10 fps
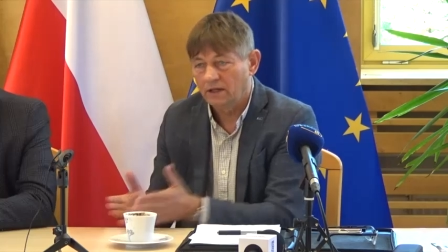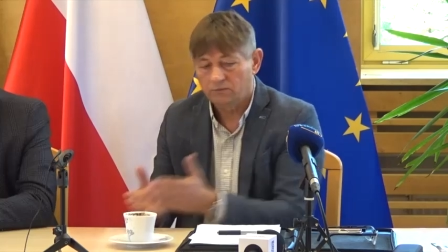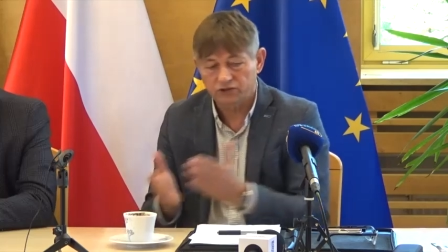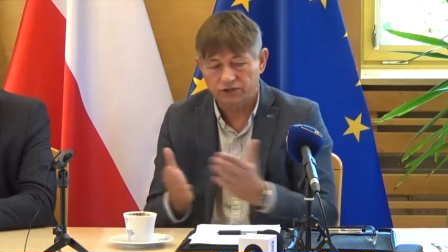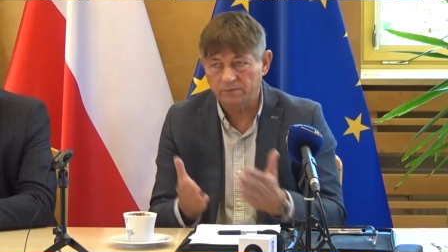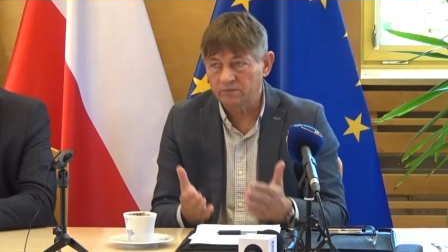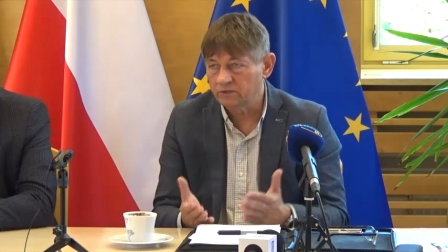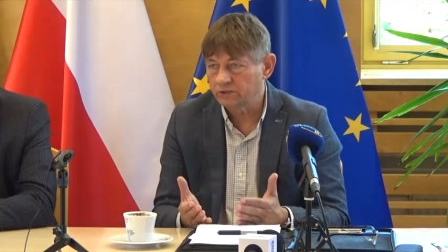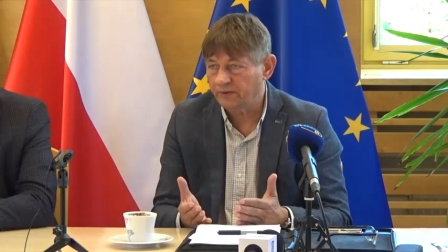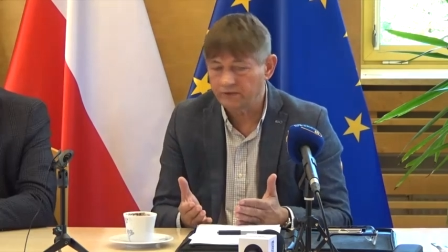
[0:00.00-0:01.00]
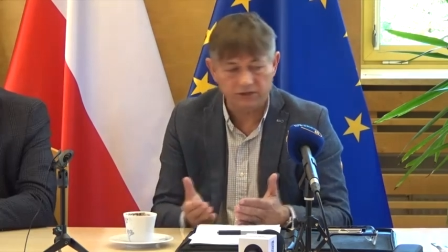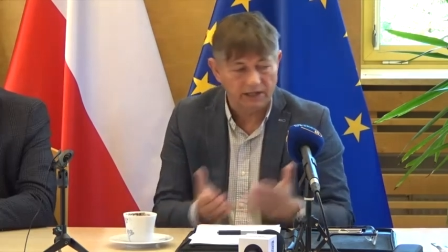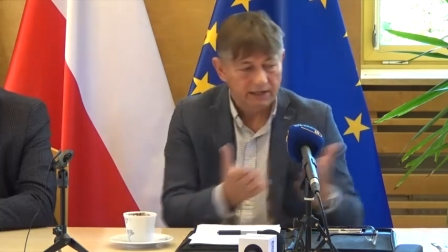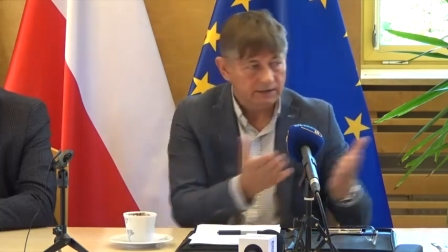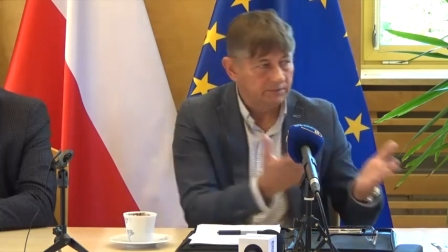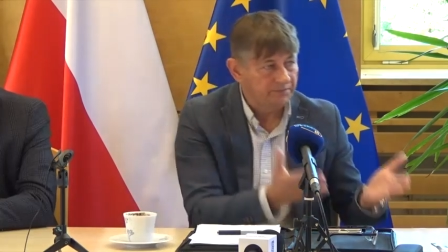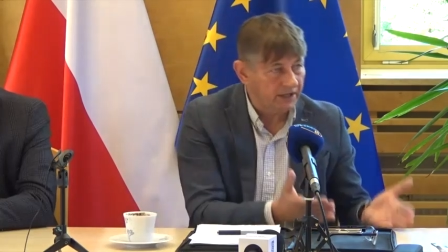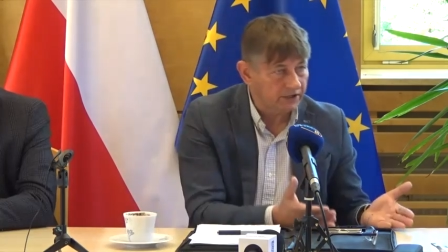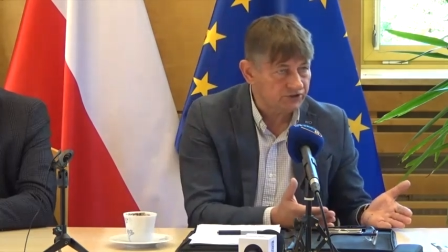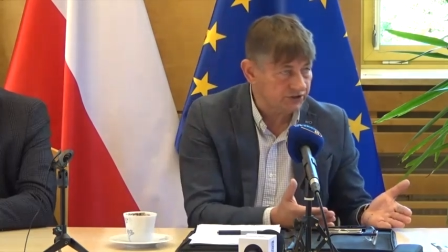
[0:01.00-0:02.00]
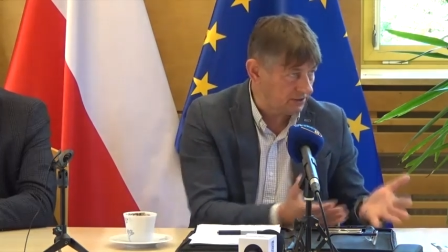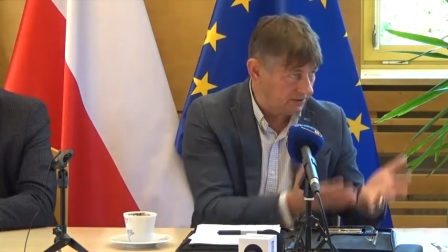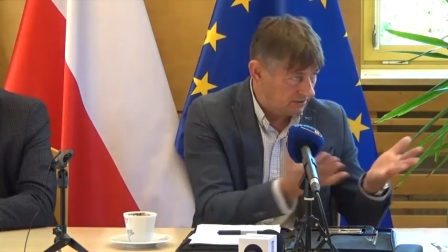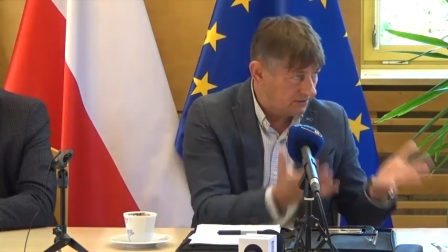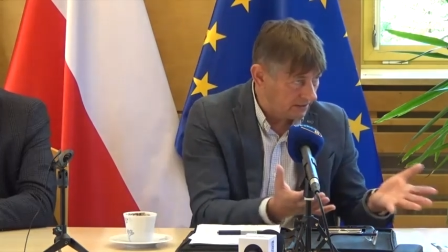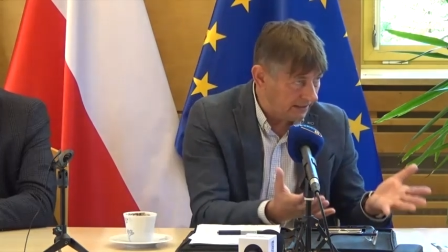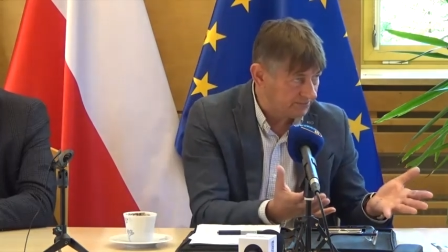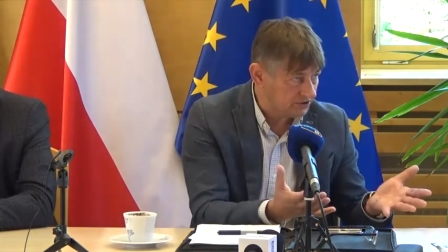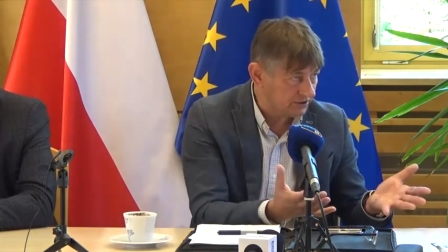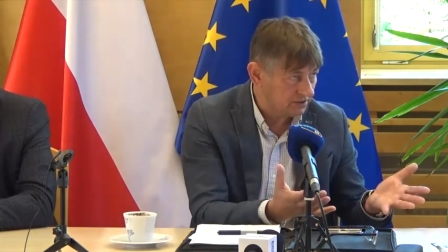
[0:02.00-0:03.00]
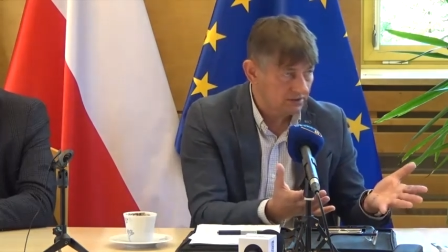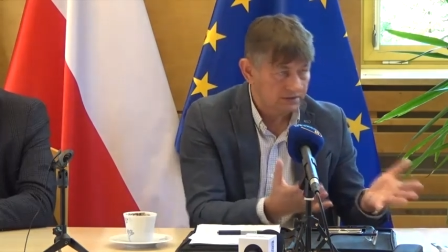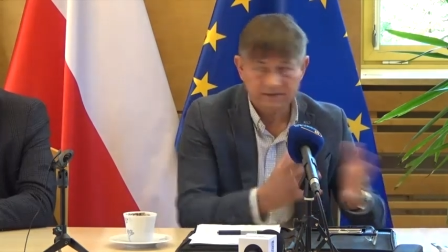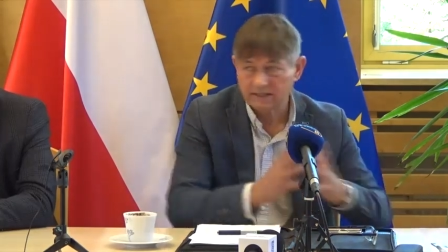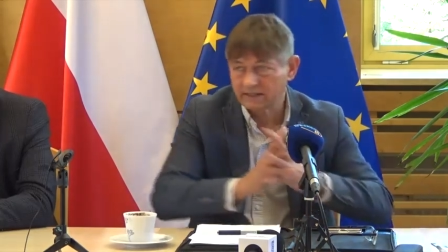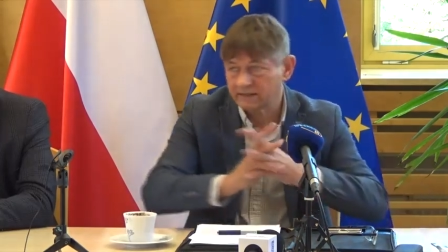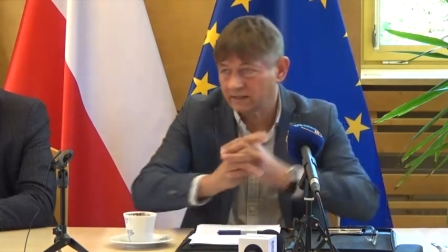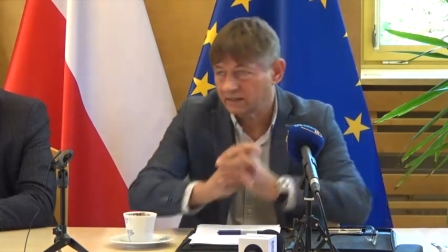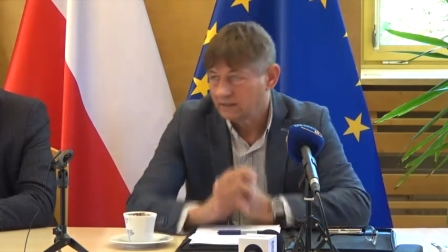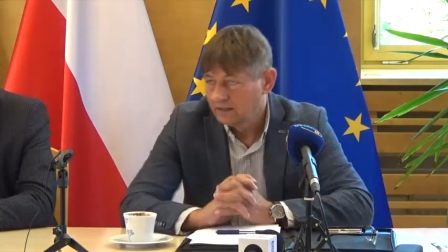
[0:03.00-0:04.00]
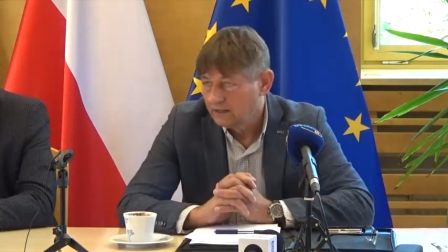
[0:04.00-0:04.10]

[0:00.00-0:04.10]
Możemy powiedzieć, ten pierwszy lepszy. Zasada.